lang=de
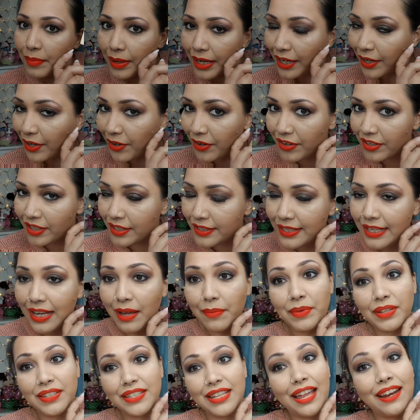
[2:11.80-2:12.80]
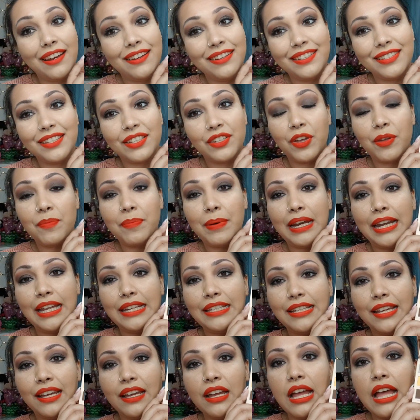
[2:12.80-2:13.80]
meine Girls haben jetzt alle diese neue
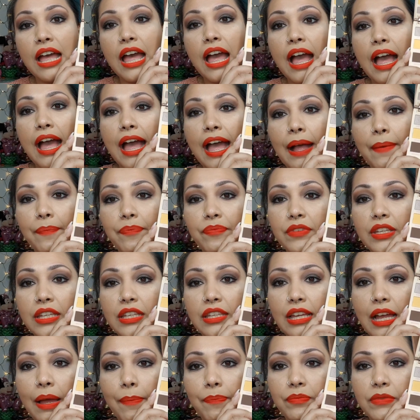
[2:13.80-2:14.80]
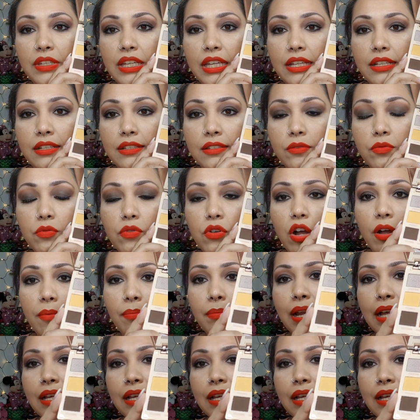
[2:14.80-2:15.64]
Palette. Ähm, ich habe die ihnen zukommen